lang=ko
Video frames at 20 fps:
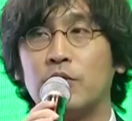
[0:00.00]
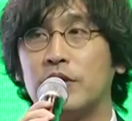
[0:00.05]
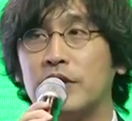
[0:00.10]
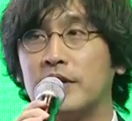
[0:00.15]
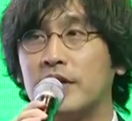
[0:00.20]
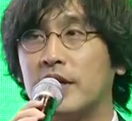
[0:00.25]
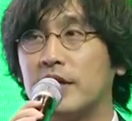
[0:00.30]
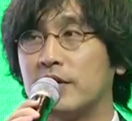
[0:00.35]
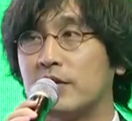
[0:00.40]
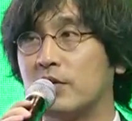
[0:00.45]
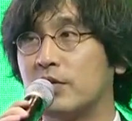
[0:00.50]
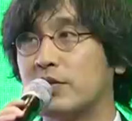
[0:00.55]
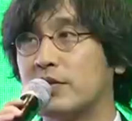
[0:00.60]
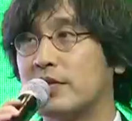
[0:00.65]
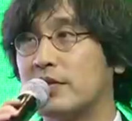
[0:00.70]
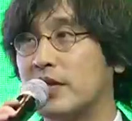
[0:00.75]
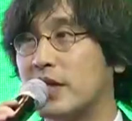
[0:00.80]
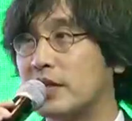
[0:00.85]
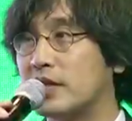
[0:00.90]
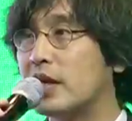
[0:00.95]
올린다는
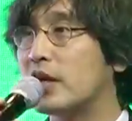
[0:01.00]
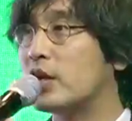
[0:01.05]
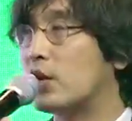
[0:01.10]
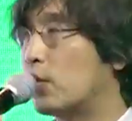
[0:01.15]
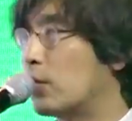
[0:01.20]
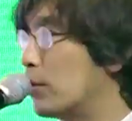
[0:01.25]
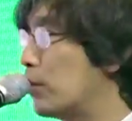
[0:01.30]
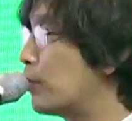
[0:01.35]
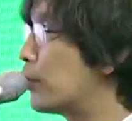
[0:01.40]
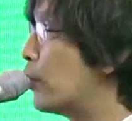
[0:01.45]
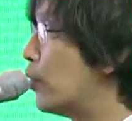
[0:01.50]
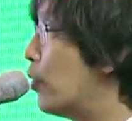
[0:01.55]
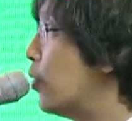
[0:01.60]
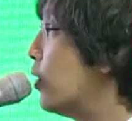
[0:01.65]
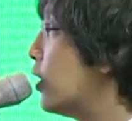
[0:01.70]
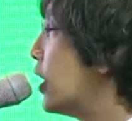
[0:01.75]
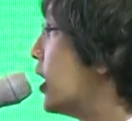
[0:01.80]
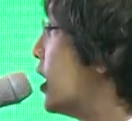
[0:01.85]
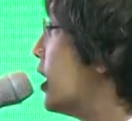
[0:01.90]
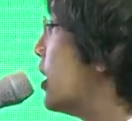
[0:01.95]
것은 상당히
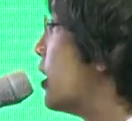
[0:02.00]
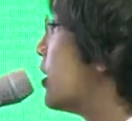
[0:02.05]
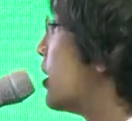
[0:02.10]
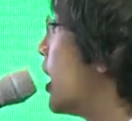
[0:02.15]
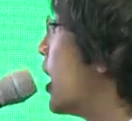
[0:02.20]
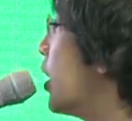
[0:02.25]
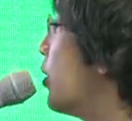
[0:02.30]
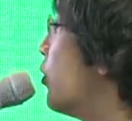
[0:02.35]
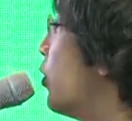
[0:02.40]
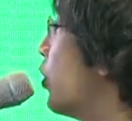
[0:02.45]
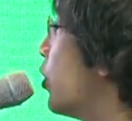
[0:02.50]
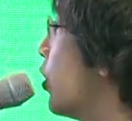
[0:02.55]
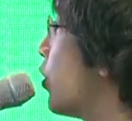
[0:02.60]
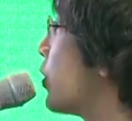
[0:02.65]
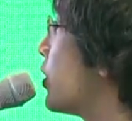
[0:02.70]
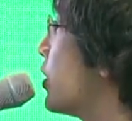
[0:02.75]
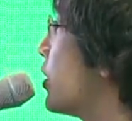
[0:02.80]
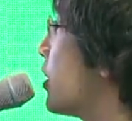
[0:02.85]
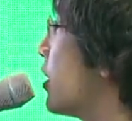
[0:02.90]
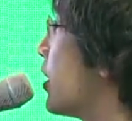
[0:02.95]
어렵고 네이버
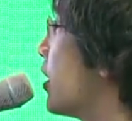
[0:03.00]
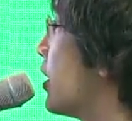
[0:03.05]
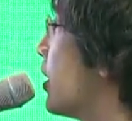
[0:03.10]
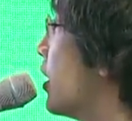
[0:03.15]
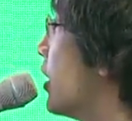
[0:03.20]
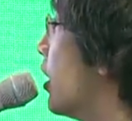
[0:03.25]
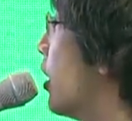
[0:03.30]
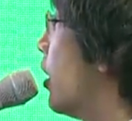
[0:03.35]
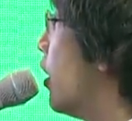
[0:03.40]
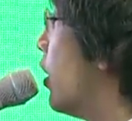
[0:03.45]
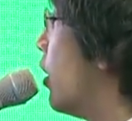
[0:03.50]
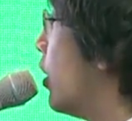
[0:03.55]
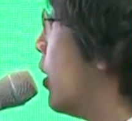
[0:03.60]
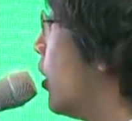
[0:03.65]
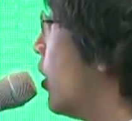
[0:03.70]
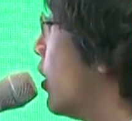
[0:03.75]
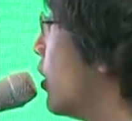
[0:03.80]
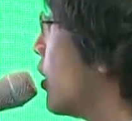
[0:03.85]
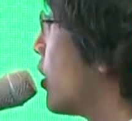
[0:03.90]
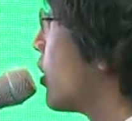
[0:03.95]
역시
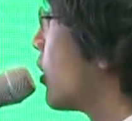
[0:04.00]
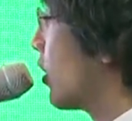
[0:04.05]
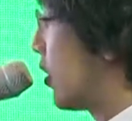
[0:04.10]
어,